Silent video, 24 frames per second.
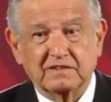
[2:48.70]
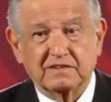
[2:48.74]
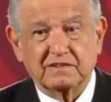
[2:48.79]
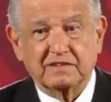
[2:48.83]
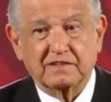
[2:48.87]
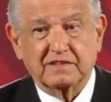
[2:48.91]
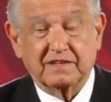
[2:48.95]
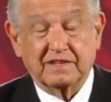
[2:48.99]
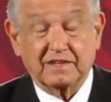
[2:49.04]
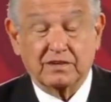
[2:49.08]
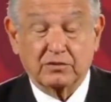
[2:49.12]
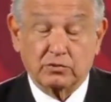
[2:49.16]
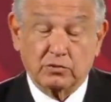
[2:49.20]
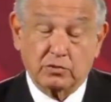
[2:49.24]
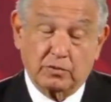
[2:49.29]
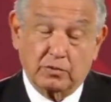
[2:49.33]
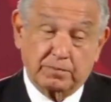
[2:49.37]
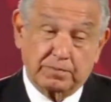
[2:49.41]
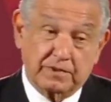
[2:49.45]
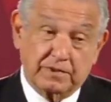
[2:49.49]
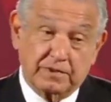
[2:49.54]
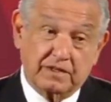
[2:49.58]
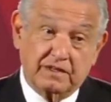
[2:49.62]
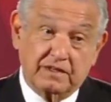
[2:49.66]
En
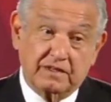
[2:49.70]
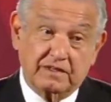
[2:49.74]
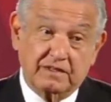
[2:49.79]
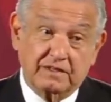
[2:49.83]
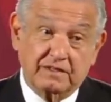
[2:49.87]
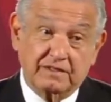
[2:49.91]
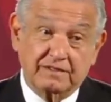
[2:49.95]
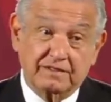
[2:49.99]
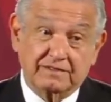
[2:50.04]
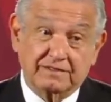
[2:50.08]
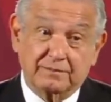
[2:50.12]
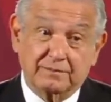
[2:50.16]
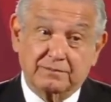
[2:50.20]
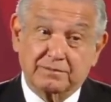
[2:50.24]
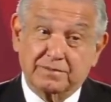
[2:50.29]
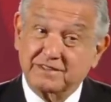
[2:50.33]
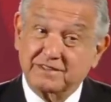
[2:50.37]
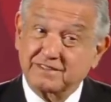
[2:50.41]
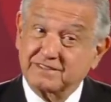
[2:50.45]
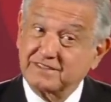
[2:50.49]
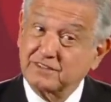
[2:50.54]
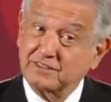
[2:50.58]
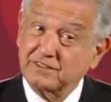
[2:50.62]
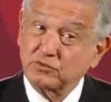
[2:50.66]
Europa están
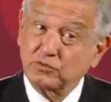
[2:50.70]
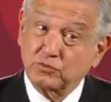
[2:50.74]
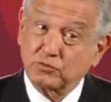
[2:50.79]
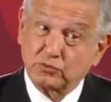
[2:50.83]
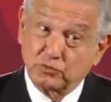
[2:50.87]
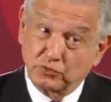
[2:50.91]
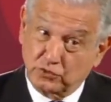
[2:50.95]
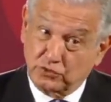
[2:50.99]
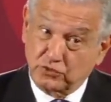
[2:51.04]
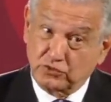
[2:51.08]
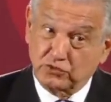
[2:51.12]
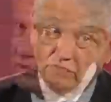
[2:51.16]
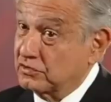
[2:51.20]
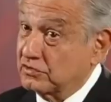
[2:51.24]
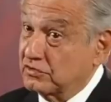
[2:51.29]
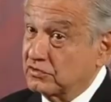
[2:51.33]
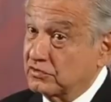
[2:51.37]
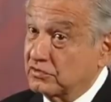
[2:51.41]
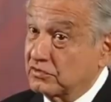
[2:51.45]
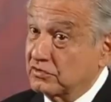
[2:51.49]
padeciendo mucho